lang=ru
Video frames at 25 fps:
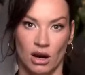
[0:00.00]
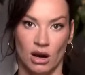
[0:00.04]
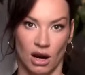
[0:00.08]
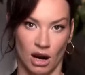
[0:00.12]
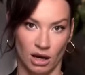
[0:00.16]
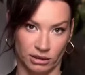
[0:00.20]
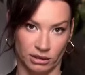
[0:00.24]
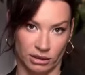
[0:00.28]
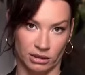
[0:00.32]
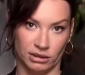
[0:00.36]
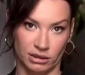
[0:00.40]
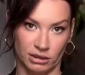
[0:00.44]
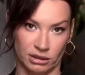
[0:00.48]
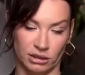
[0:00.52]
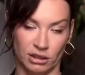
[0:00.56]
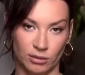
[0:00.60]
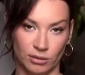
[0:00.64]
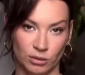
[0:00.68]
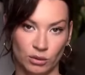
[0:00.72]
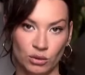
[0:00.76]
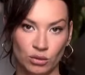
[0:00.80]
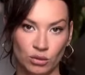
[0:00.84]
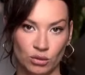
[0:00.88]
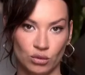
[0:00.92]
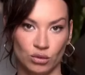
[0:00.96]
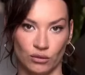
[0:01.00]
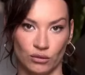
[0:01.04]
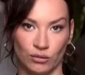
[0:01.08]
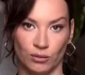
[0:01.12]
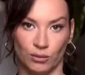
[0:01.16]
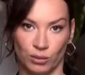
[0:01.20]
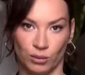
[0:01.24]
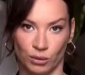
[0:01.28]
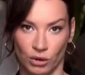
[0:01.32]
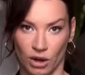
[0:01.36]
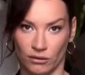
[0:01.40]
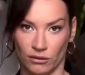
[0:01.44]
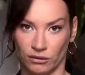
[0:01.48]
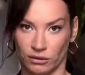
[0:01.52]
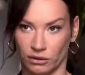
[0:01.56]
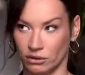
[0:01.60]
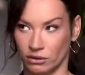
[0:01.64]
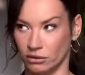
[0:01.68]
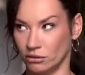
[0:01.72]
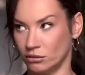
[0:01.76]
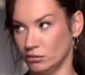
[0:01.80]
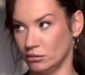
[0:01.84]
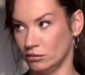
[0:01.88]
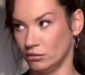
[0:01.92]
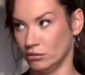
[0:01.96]
от этих каблуков, правда.
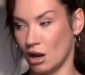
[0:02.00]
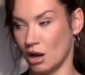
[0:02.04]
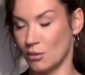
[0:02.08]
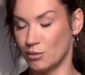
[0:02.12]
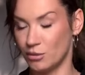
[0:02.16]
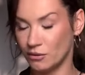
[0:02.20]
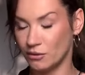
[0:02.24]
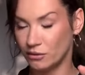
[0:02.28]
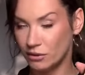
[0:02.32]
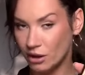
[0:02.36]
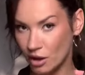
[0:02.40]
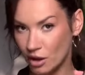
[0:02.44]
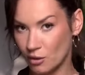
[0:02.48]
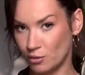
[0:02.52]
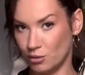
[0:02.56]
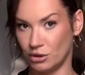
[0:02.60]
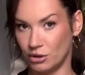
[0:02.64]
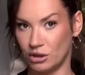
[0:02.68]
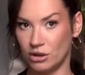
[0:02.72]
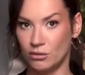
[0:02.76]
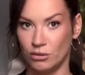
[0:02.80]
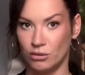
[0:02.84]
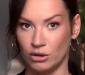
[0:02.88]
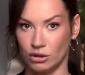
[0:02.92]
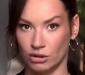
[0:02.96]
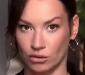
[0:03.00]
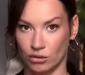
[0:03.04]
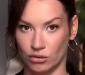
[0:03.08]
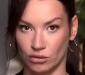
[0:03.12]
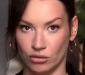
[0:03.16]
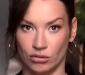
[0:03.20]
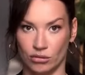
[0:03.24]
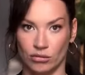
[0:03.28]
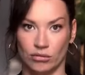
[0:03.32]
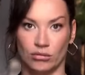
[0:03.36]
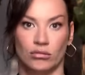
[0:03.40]
Объявляю переменку.